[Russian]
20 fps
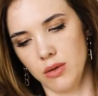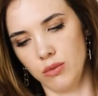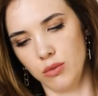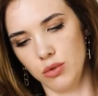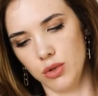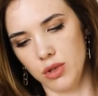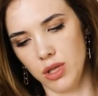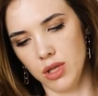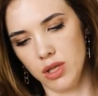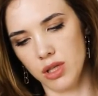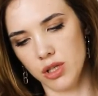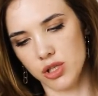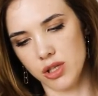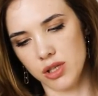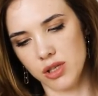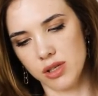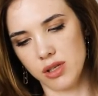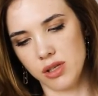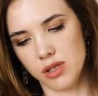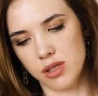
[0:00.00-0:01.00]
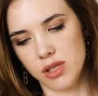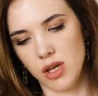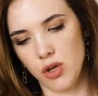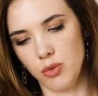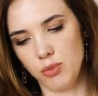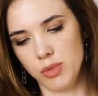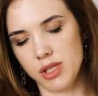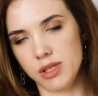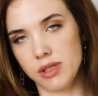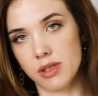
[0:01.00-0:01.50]
Вот, я даже разрезаю
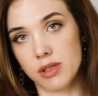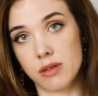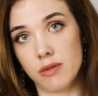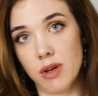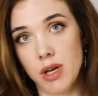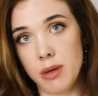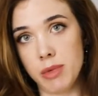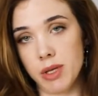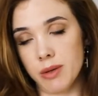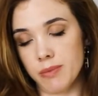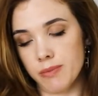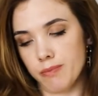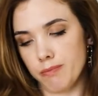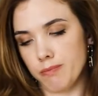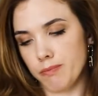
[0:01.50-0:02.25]
вместе с вами.